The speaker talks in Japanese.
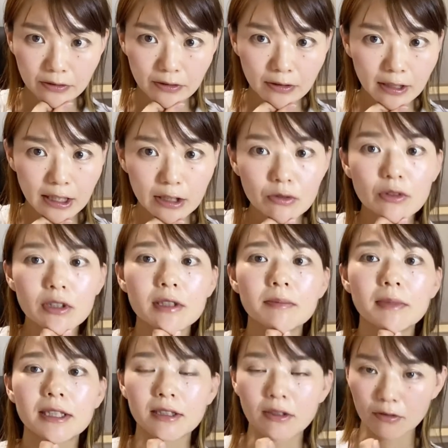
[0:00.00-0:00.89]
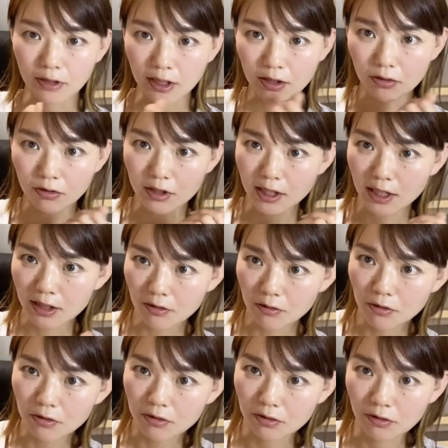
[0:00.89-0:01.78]
該当しましたので、そちらの
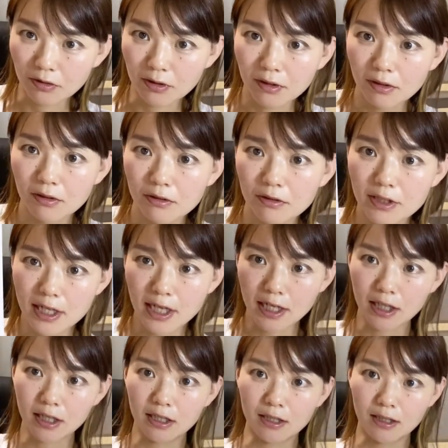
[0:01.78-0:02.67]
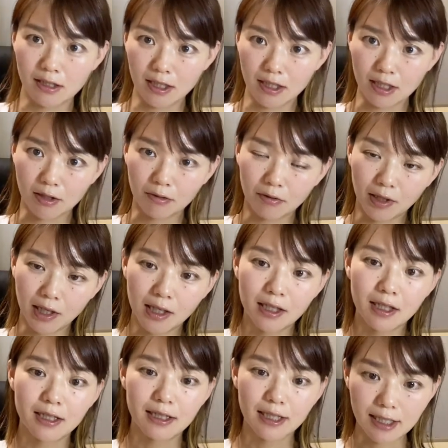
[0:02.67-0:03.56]
方の売上データは
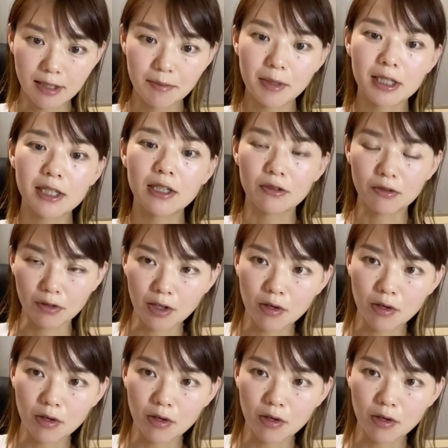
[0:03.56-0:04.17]
出せませんので、